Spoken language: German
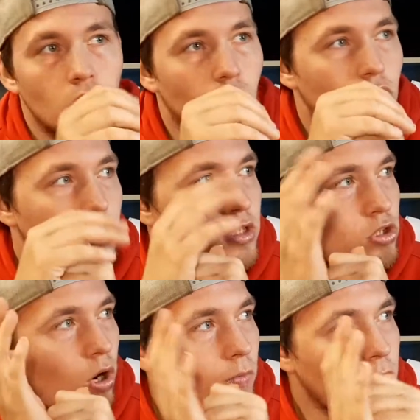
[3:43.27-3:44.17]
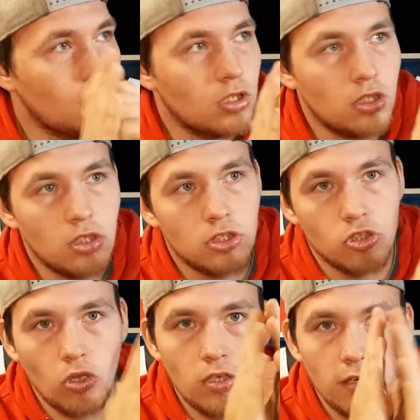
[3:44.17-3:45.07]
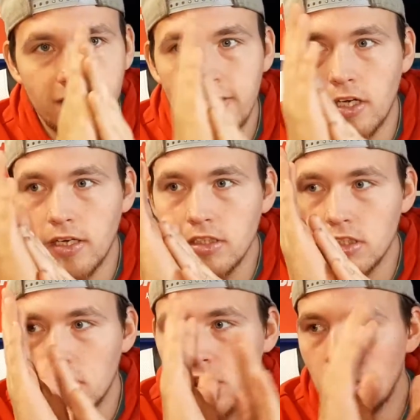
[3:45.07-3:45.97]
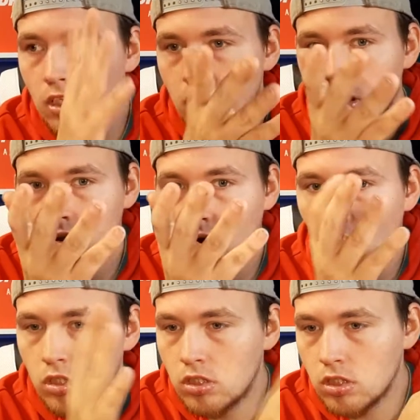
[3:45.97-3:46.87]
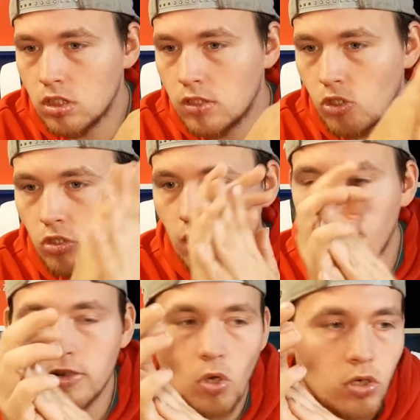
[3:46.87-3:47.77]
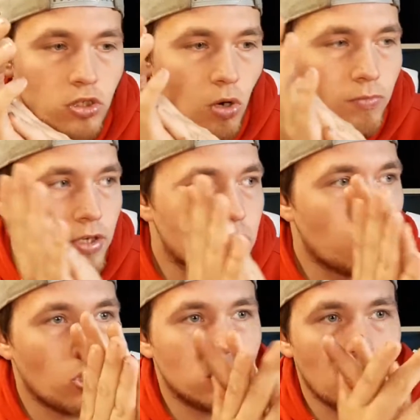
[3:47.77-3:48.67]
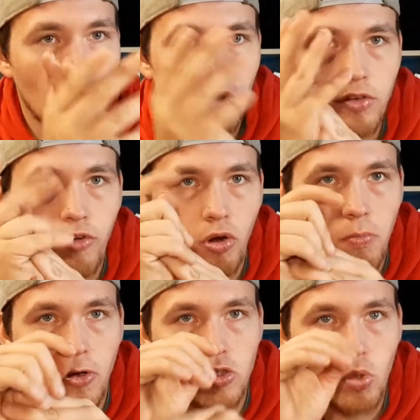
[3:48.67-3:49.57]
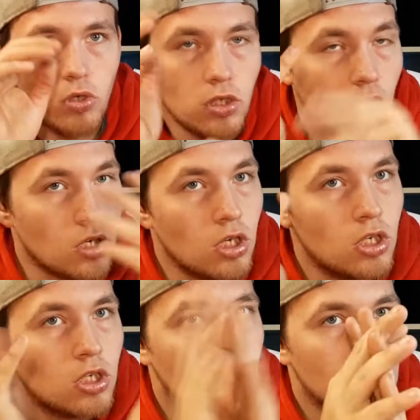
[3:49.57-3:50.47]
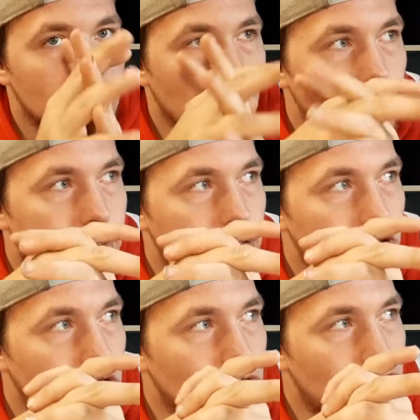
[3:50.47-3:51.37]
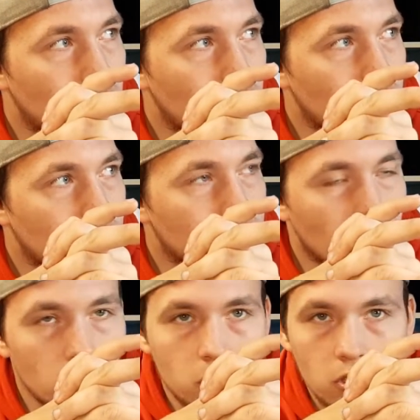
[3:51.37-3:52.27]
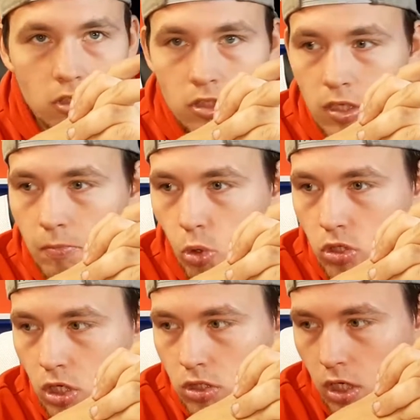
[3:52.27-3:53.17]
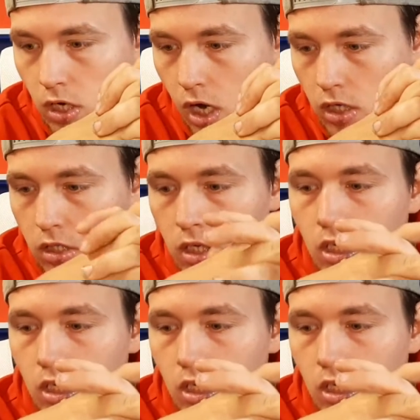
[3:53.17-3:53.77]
Und ich komme Sonntag wieder erst. Und äh, Sonntag wird es auch nicht kommen, weil ich die Boxen dann noch nicht von der Post holen kann. Das heißt, äh, frühestens den Montag danach.